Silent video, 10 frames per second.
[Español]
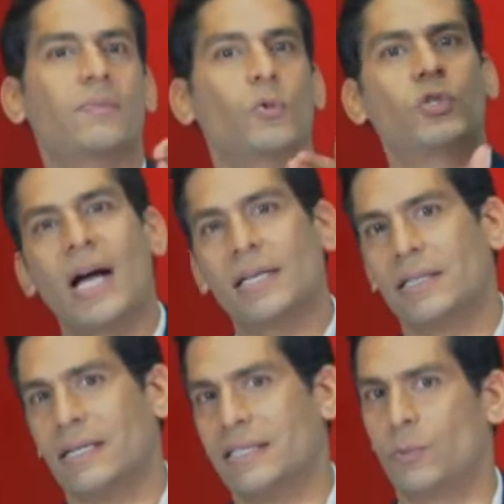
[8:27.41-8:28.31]

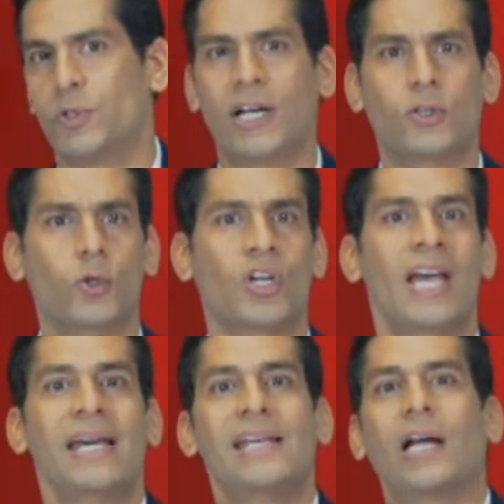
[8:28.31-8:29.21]
muchachas y muchachos
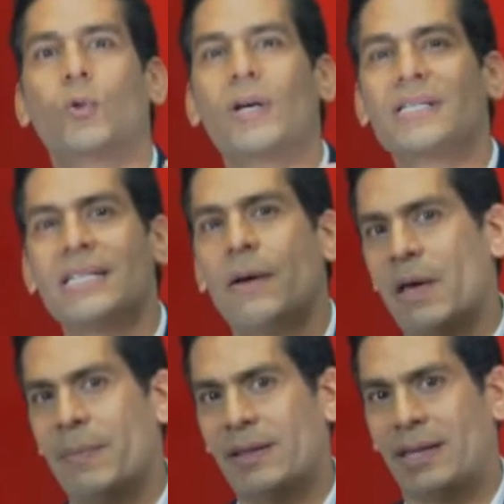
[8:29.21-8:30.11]
y actuar
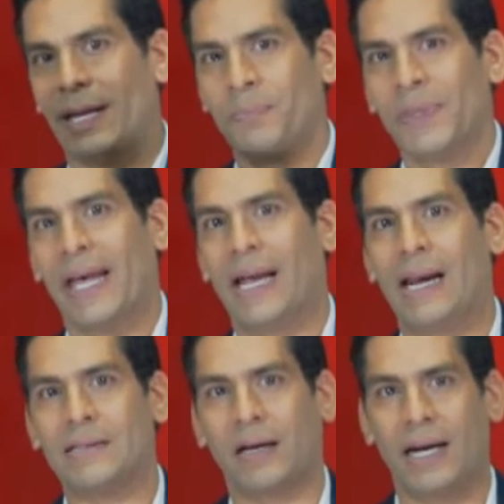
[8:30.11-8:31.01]
sabiamente en
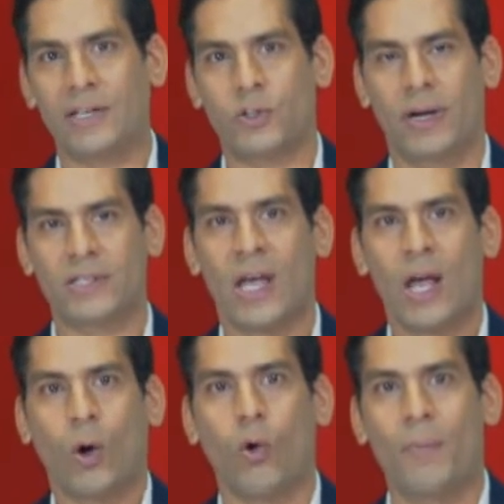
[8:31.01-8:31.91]
las relaciones
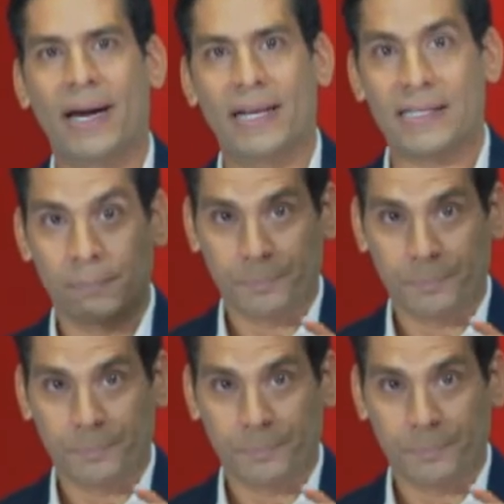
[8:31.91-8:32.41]
humanas.